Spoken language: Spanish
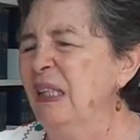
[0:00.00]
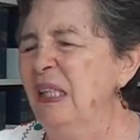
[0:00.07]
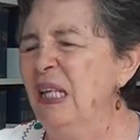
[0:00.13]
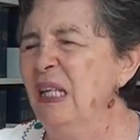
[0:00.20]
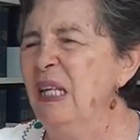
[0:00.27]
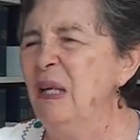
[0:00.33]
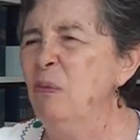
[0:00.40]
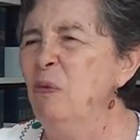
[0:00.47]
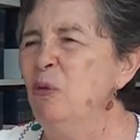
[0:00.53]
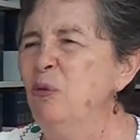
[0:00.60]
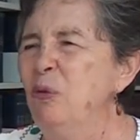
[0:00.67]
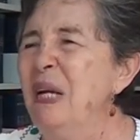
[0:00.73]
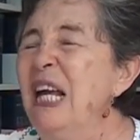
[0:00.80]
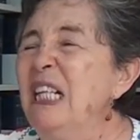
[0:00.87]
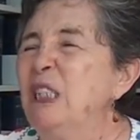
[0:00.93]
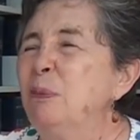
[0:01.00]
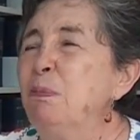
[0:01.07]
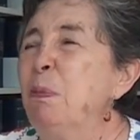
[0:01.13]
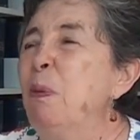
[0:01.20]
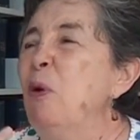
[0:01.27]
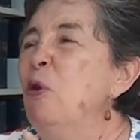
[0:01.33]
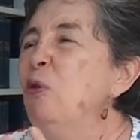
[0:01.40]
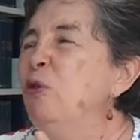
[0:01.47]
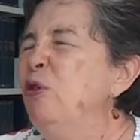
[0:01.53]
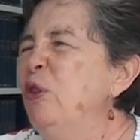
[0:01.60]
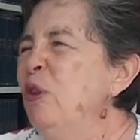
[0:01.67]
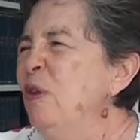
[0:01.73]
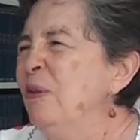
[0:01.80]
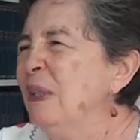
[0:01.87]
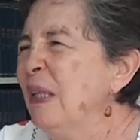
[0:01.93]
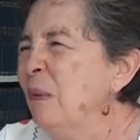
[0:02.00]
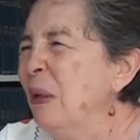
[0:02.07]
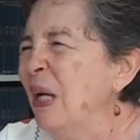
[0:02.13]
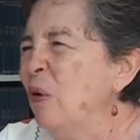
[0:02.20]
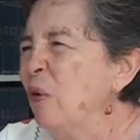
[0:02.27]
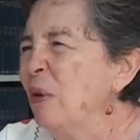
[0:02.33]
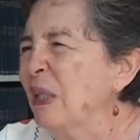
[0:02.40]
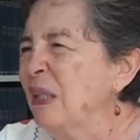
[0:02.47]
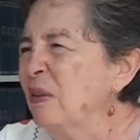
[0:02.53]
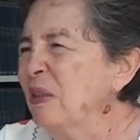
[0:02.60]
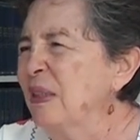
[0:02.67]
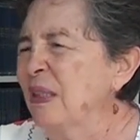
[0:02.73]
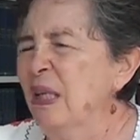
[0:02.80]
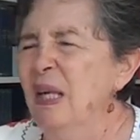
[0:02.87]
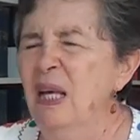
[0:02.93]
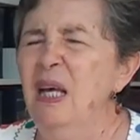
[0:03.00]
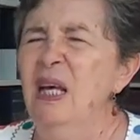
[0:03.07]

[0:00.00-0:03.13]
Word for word: tenemos una explosión de valores.